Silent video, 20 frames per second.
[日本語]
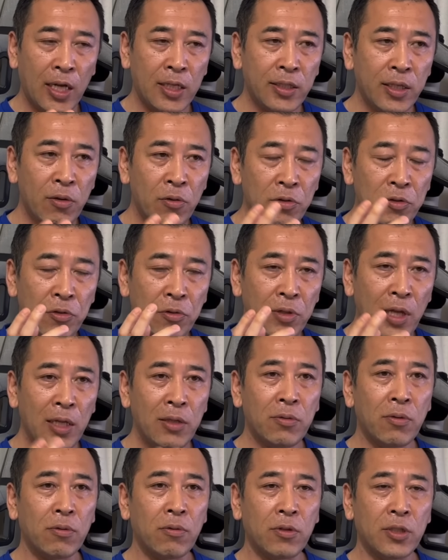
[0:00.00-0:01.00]
安全保障担
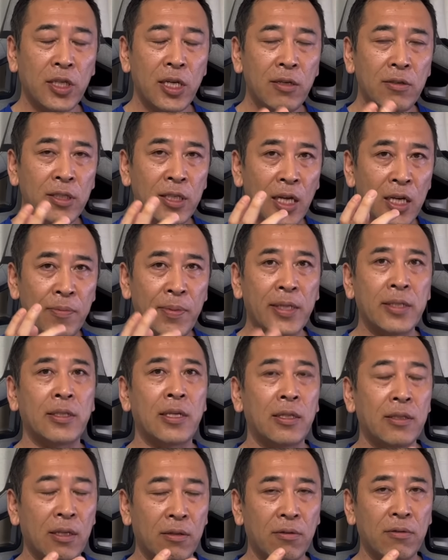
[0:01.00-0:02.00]
当のジェイク・サリバンさ
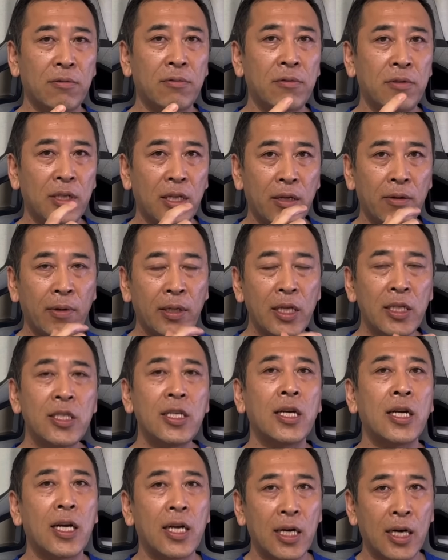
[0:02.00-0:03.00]
んだというふうに私
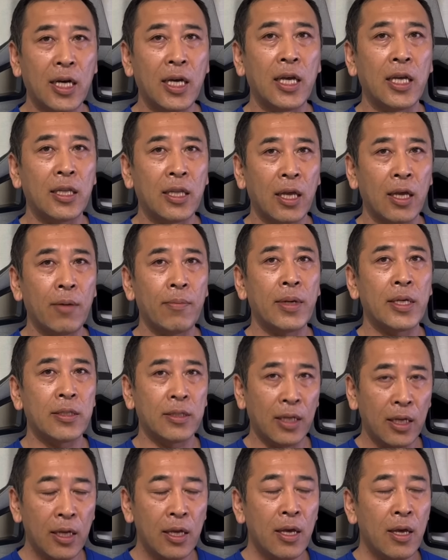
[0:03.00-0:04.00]
は考えてます
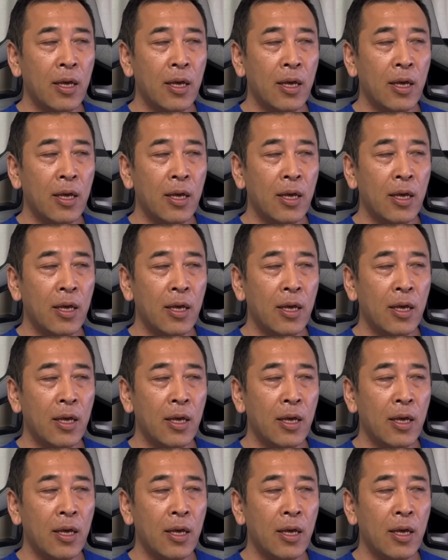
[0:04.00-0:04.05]
ね。